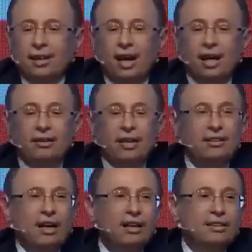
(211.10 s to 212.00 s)

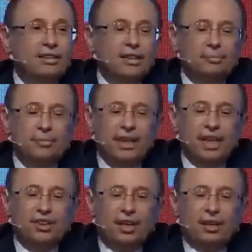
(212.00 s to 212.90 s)
halka dağıtırım
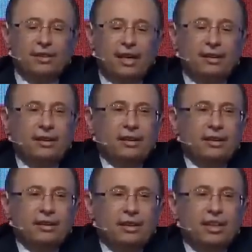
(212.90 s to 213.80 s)
diyecek kadar
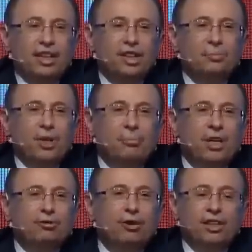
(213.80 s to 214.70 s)
iş
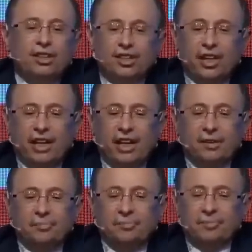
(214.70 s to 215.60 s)
bilmez yöneticilere,
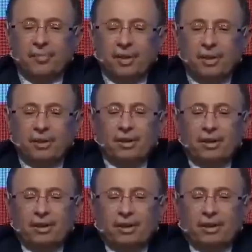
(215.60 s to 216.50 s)

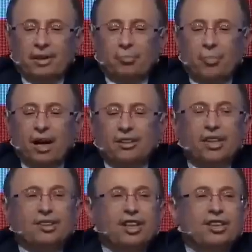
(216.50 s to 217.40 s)

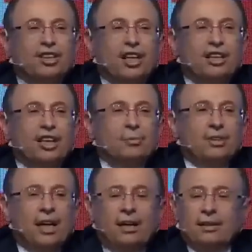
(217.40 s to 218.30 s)
mağaza
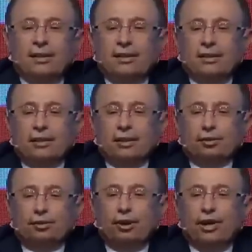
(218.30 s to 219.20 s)
çalışanlarımıza
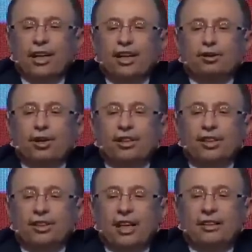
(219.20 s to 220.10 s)
söyleyin
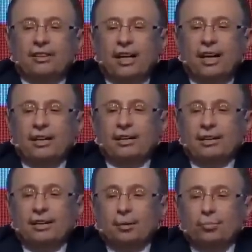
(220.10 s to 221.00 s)
yöneticilerinize
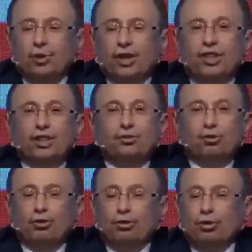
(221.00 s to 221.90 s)
bu işin
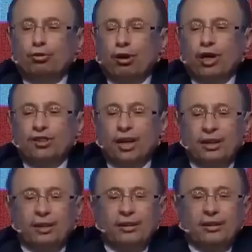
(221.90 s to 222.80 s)
sonu kötü
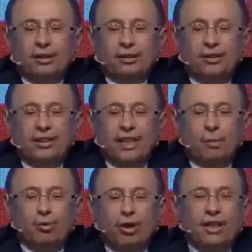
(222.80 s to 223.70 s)
olacak,
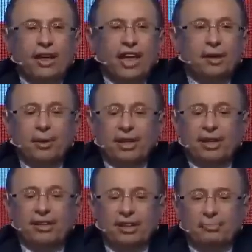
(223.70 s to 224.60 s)
size burada
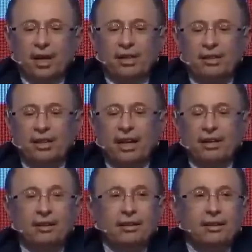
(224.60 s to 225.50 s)
ekmek yedirtmeyiz
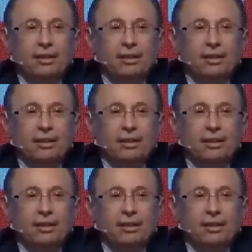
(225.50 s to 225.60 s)
diyen